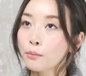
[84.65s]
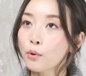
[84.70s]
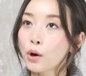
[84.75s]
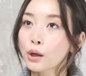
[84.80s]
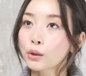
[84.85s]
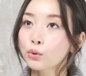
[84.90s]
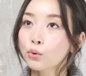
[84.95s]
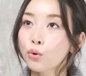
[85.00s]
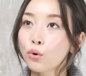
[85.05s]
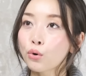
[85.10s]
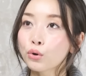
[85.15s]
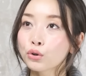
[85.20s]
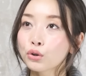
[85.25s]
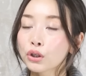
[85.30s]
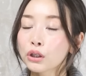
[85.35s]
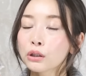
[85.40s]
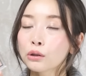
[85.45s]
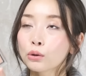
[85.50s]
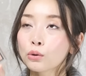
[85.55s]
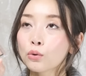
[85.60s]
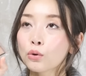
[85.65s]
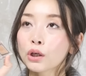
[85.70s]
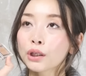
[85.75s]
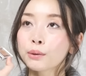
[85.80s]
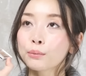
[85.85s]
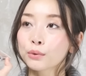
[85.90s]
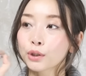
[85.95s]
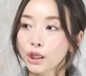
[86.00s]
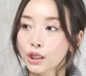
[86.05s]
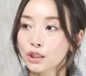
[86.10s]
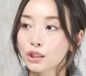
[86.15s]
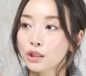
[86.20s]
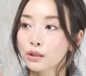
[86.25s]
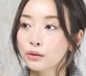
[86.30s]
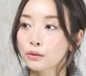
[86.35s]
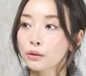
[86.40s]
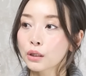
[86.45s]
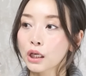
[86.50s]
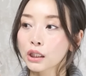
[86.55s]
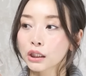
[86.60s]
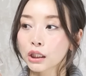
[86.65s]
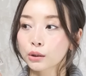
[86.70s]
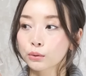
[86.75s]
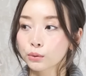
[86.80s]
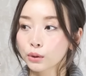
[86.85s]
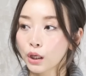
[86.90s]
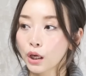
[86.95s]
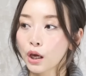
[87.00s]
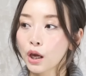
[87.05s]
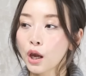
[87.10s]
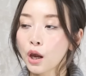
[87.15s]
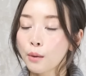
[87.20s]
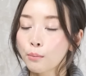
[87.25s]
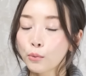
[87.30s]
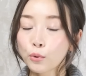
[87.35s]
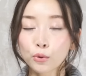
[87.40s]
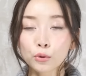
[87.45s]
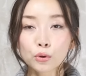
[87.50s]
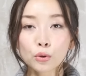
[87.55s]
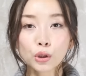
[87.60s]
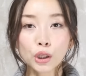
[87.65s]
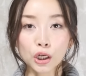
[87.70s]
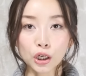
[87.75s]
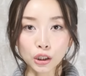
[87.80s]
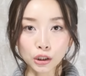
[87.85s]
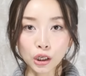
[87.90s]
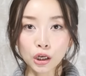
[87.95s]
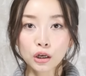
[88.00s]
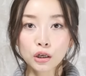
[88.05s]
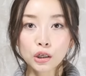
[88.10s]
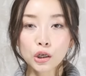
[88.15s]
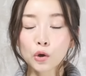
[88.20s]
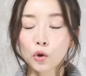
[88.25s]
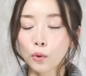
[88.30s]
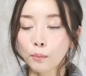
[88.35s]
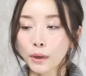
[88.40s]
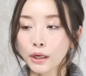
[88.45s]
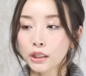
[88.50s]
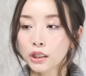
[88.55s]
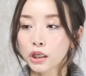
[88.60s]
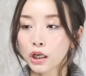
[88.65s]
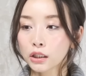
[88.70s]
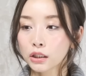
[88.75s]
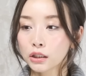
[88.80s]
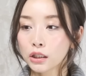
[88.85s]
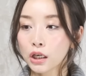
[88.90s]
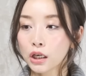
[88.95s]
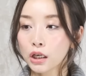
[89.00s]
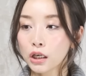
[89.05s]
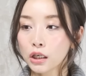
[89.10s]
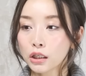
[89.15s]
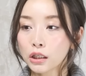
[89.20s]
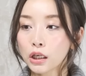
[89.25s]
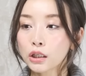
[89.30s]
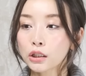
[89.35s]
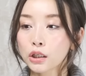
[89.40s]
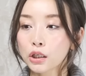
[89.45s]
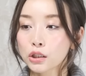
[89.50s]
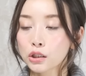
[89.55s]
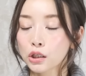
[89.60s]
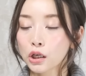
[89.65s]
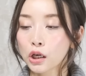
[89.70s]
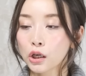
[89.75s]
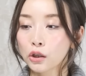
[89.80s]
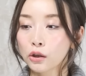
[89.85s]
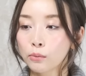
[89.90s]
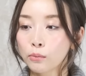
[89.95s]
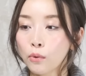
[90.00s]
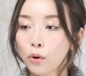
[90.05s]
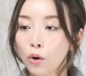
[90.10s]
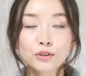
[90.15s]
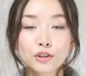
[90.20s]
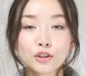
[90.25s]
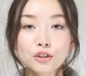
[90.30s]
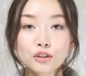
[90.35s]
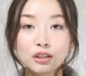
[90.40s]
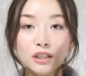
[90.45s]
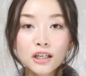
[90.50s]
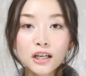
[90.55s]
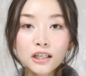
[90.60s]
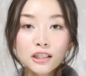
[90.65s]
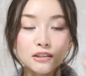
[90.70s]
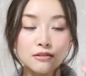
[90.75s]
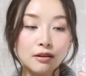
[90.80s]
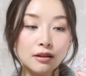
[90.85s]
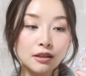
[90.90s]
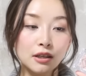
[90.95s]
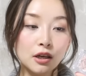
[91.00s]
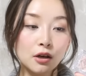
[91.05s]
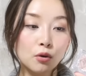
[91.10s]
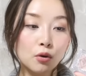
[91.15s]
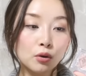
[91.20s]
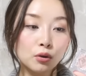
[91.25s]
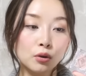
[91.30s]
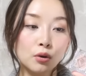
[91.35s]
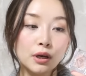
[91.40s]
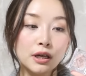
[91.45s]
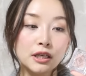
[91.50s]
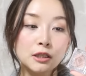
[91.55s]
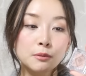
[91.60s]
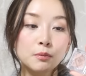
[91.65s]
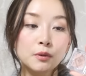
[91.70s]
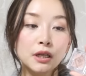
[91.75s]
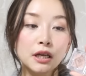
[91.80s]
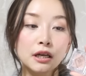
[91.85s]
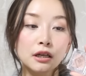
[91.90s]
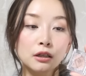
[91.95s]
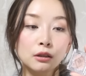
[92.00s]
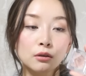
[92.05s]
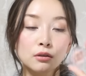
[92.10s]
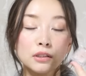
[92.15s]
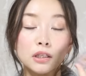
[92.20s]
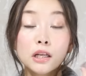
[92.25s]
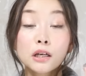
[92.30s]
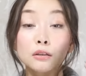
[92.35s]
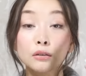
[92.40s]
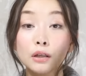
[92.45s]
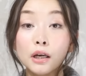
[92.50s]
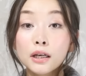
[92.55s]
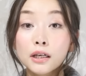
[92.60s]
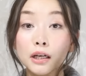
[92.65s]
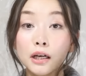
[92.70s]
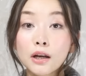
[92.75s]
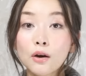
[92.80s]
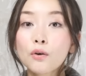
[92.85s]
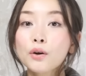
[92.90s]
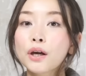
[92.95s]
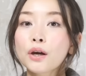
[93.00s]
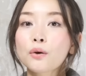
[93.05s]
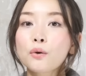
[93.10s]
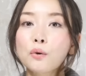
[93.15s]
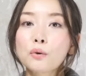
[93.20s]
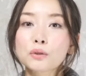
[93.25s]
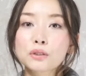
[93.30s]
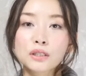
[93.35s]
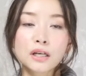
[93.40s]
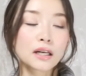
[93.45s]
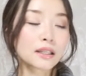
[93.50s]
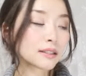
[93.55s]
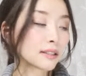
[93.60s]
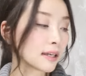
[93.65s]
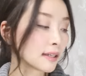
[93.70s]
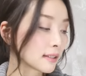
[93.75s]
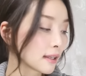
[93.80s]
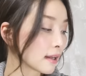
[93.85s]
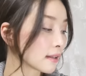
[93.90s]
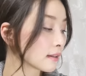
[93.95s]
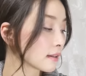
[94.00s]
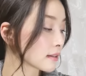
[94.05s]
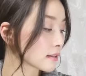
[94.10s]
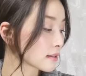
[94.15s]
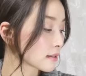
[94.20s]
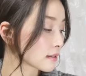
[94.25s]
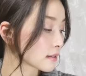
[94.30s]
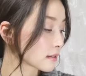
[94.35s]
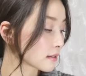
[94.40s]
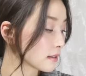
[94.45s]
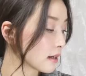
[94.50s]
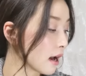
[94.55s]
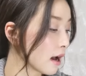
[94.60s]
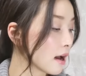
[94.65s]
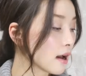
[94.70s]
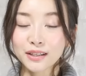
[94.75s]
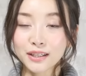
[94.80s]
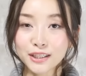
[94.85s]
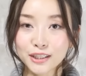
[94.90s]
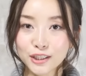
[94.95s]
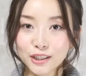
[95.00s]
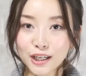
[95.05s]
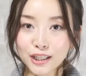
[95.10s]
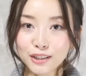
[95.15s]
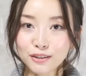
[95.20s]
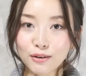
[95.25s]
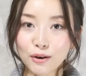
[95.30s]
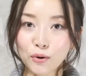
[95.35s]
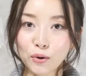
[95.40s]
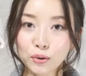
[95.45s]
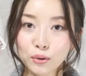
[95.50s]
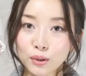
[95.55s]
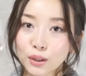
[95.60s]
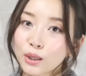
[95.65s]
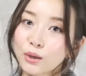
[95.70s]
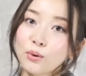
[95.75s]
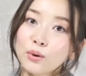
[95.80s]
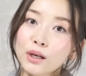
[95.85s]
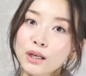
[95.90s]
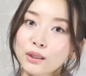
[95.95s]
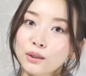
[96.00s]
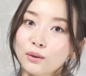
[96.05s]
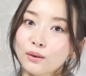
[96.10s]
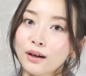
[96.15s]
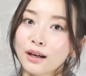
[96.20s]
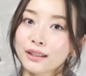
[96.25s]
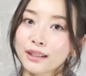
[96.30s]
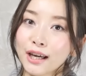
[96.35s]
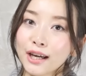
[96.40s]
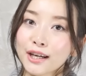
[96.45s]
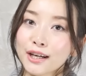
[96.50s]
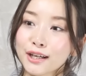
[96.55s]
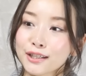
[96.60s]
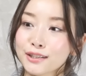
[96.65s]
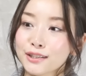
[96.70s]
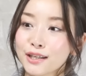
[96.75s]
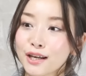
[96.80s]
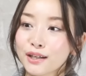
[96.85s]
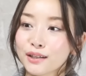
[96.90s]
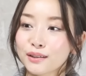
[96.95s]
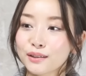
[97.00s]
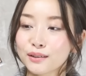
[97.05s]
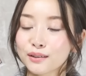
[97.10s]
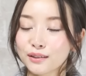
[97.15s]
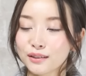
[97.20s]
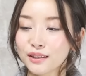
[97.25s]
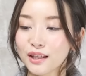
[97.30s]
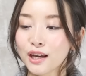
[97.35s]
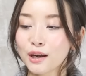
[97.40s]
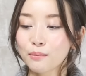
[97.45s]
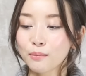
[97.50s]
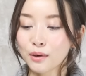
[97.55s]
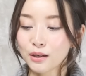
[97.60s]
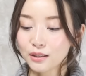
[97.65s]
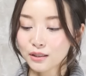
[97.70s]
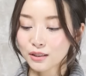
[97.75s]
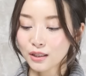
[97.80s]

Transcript: ねもうあの購入品の動画でも出してるぐらいなのでもう去年かな結構前に買っていたんですけれども12月はねこのエスプリークのセレクトアイカラーを結構使っていたんですが1月はこのリゴレットが大活躍していまし